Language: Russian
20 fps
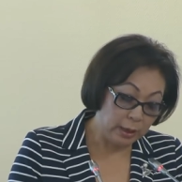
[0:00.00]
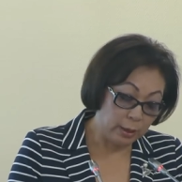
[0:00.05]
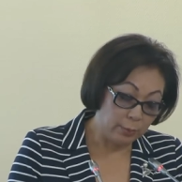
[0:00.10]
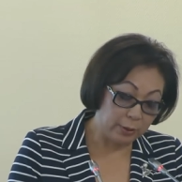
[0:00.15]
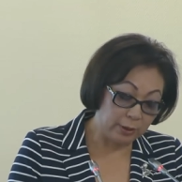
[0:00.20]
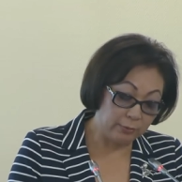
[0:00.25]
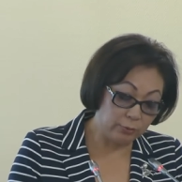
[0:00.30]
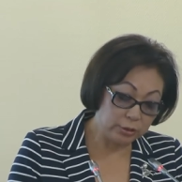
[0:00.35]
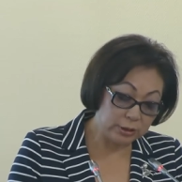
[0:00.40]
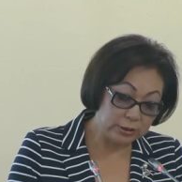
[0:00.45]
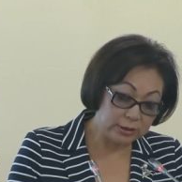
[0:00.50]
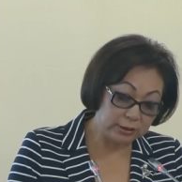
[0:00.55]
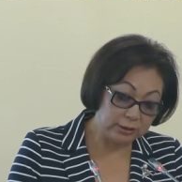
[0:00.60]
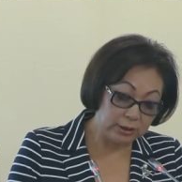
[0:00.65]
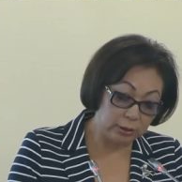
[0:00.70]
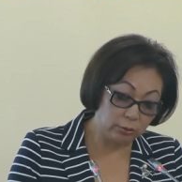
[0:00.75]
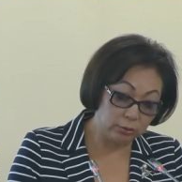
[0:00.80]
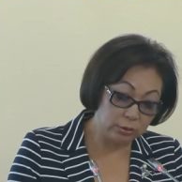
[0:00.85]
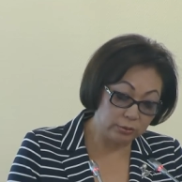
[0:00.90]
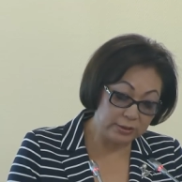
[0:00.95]
Проводится
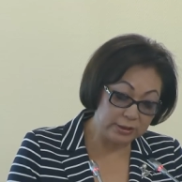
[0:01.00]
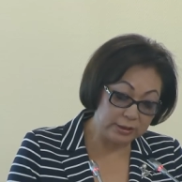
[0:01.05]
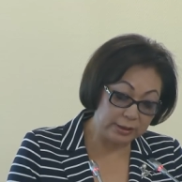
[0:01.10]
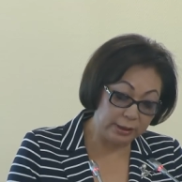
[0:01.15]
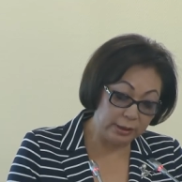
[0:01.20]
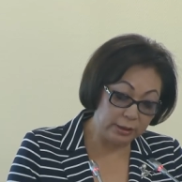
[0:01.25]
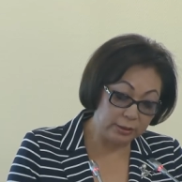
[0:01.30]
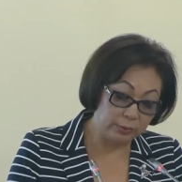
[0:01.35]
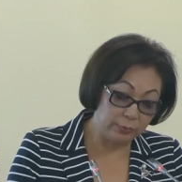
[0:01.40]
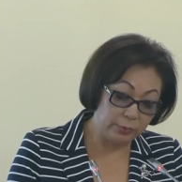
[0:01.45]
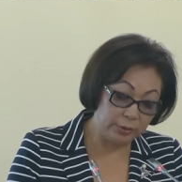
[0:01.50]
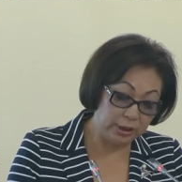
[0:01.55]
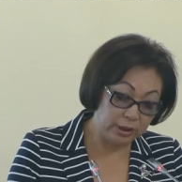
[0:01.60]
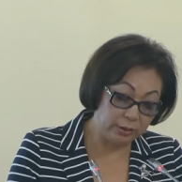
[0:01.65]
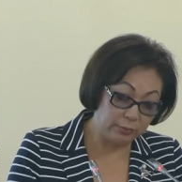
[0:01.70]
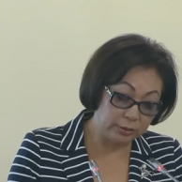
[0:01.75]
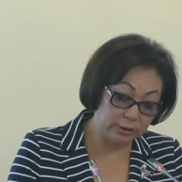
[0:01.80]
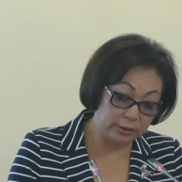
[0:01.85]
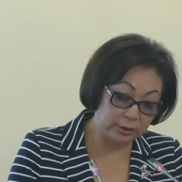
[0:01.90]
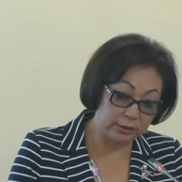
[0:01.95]
дородовый скрининг
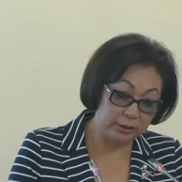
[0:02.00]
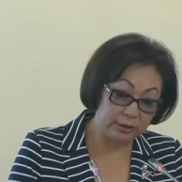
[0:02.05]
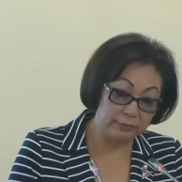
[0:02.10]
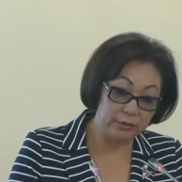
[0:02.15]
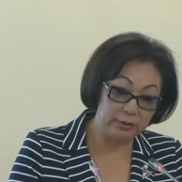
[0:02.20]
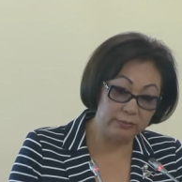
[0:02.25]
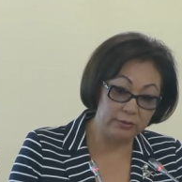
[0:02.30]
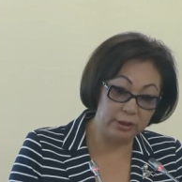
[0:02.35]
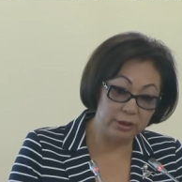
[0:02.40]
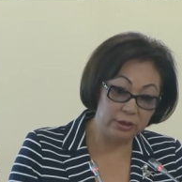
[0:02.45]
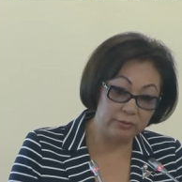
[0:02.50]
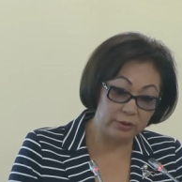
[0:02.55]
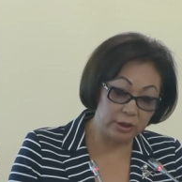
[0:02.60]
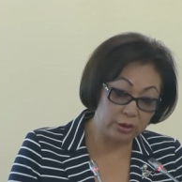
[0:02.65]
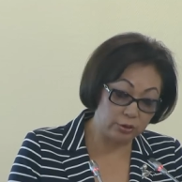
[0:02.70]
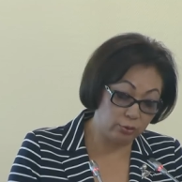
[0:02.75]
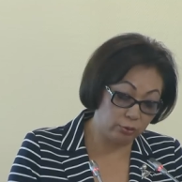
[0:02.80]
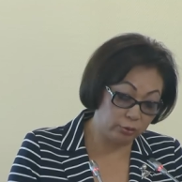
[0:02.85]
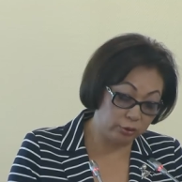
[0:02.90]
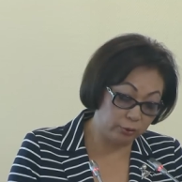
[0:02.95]
беременных на выявление
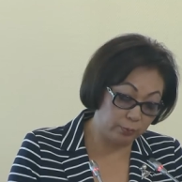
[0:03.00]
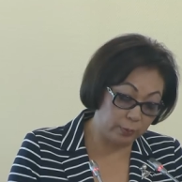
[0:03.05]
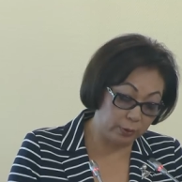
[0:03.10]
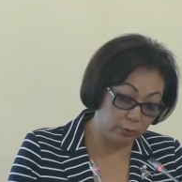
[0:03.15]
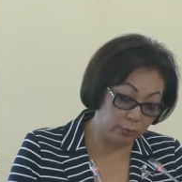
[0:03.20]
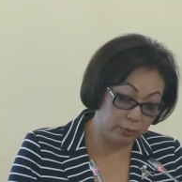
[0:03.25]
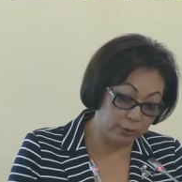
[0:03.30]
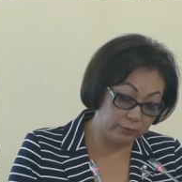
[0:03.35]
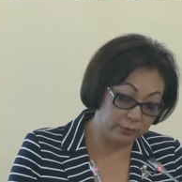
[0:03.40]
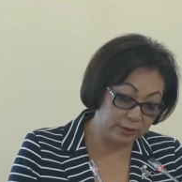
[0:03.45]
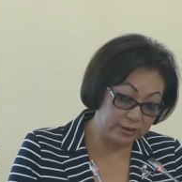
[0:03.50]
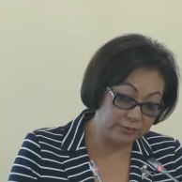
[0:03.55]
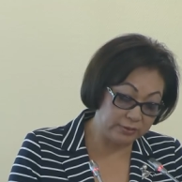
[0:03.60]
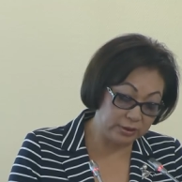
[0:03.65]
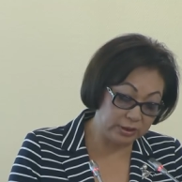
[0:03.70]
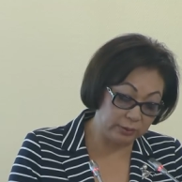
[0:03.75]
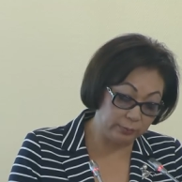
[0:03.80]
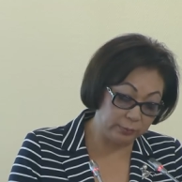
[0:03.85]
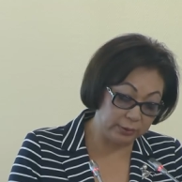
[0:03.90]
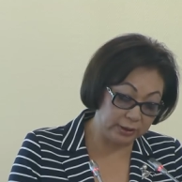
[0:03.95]
врожденных пороков
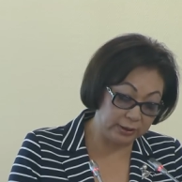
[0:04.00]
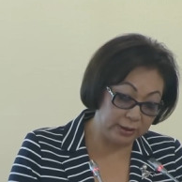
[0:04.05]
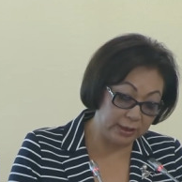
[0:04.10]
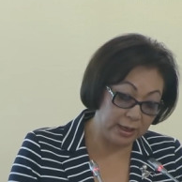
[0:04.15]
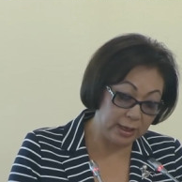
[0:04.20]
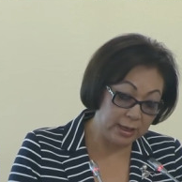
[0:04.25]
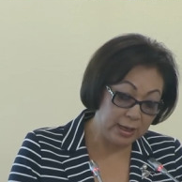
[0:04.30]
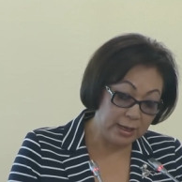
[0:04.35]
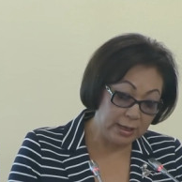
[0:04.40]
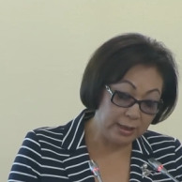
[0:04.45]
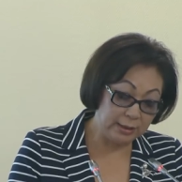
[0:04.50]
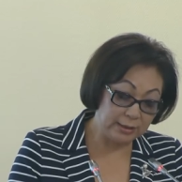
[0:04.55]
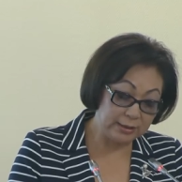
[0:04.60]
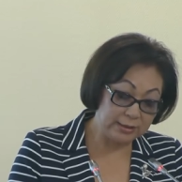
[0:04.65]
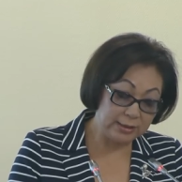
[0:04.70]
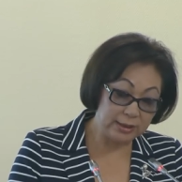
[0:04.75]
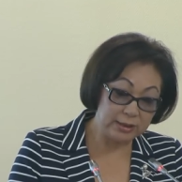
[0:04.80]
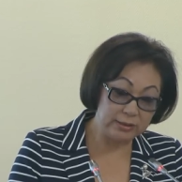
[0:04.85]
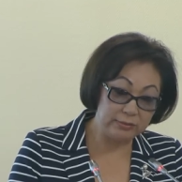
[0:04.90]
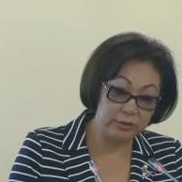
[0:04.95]
развития плода и
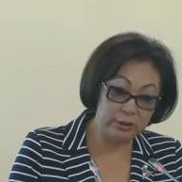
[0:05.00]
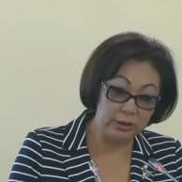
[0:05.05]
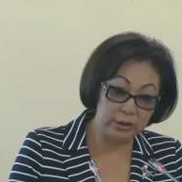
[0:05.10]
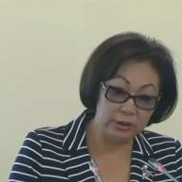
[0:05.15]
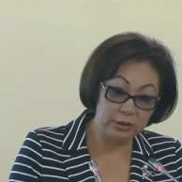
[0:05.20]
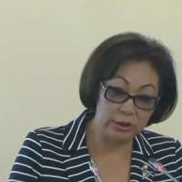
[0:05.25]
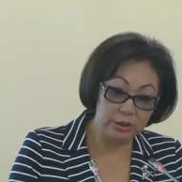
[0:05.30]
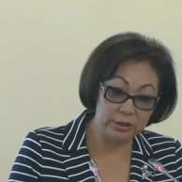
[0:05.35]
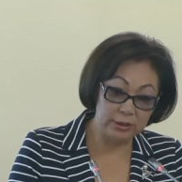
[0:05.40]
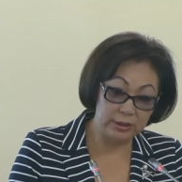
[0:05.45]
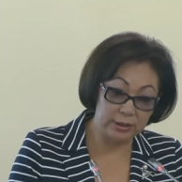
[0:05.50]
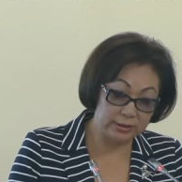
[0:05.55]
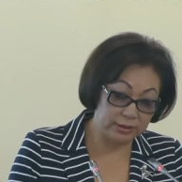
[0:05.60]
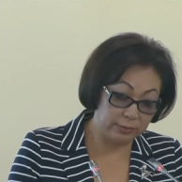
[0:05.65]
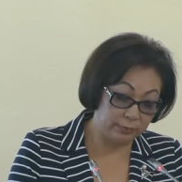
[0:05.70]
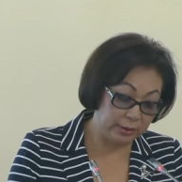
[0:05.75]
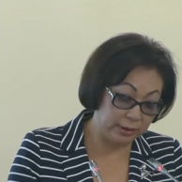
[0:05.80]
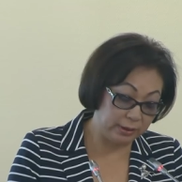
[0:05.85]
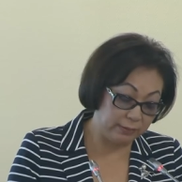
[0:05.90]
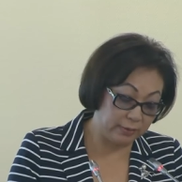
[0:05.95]
наследственных генетических
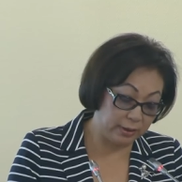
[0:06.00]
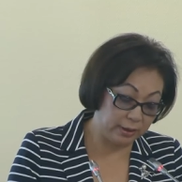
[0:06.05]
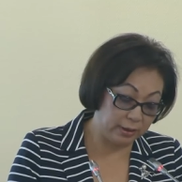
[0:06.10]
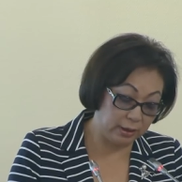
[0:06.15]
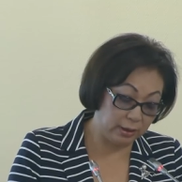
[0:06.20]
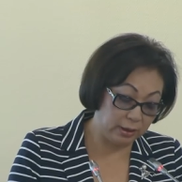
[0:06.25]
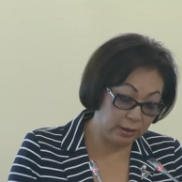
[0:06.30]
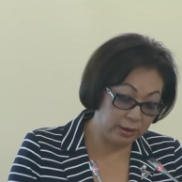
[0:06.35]
заболеваний.